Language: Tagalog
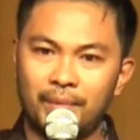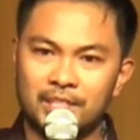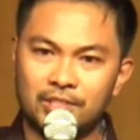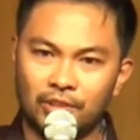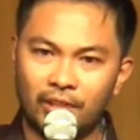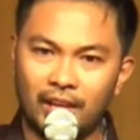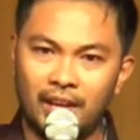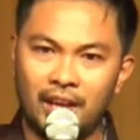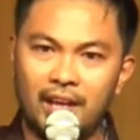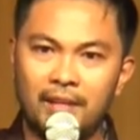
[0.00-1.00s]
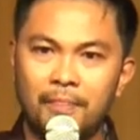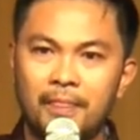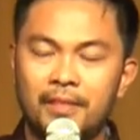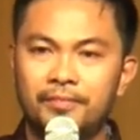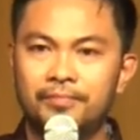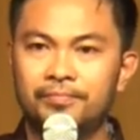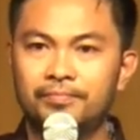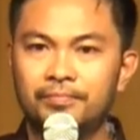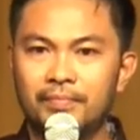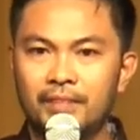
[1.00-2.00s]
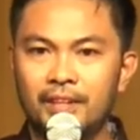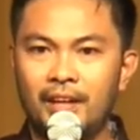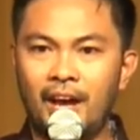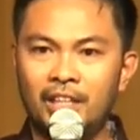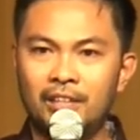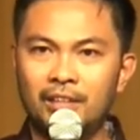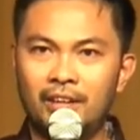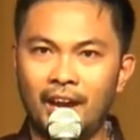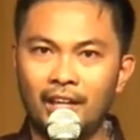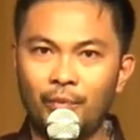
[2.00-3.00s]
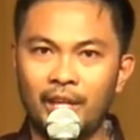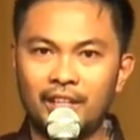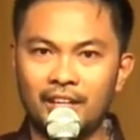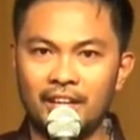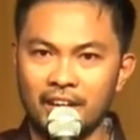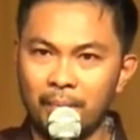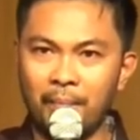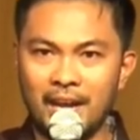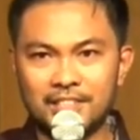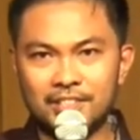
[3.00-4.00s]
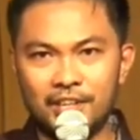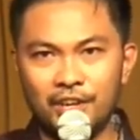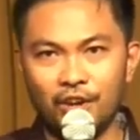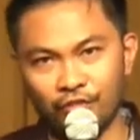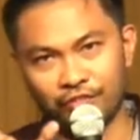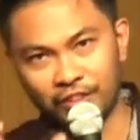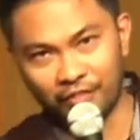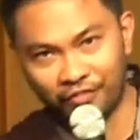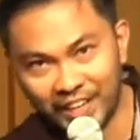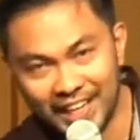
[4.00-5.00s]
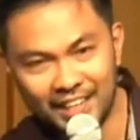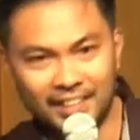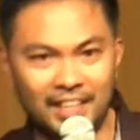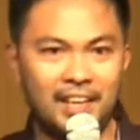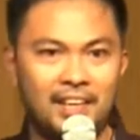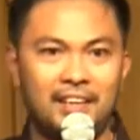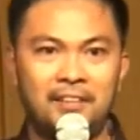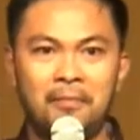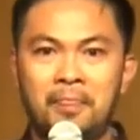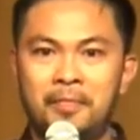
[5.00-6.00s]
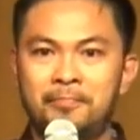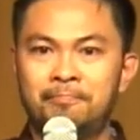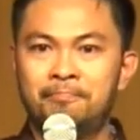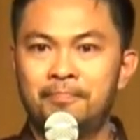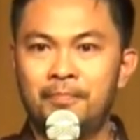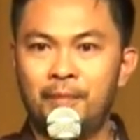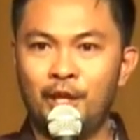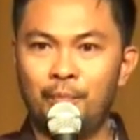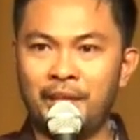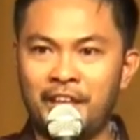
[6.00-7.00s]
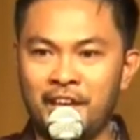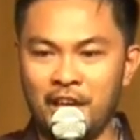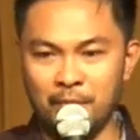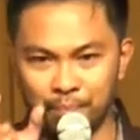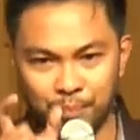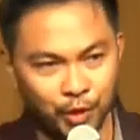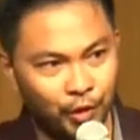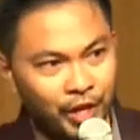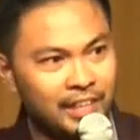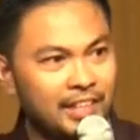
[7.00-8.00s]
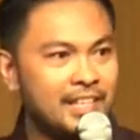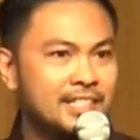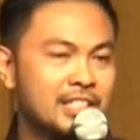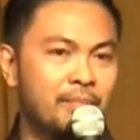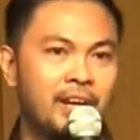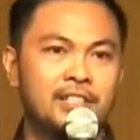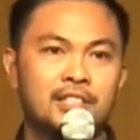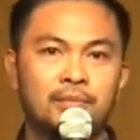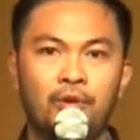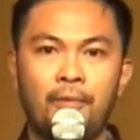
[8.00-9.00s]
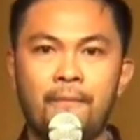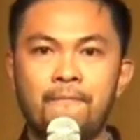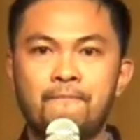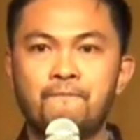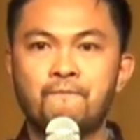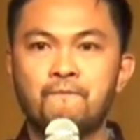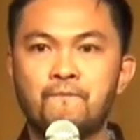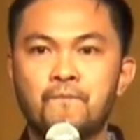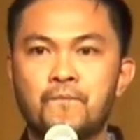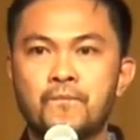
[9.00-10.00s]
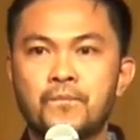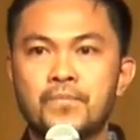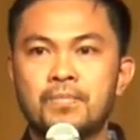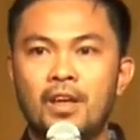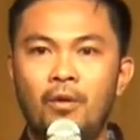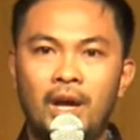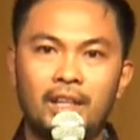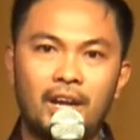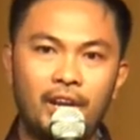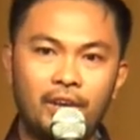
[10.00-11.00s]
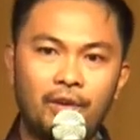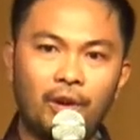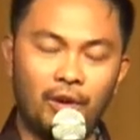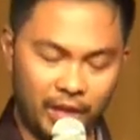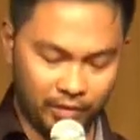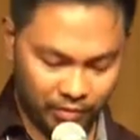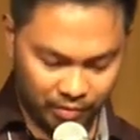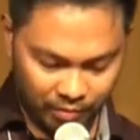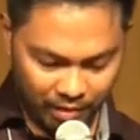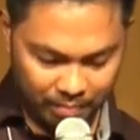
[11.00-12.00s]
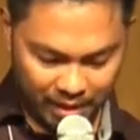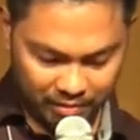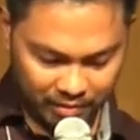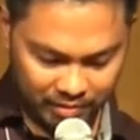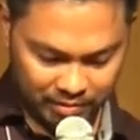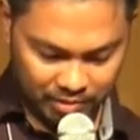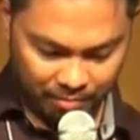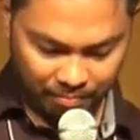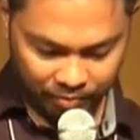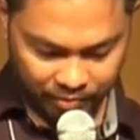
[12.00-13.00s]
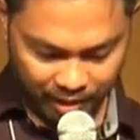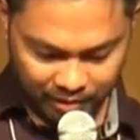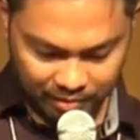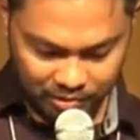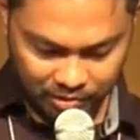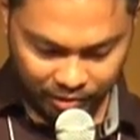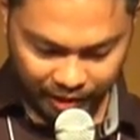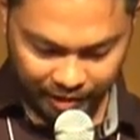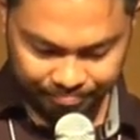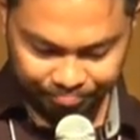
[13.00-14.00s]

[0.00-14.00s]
pastor ka na, kahit graduate ka na ng Master of Divinity, meron pa rin impurity sa minds mo. What are you going to do about it? So, throughout the story,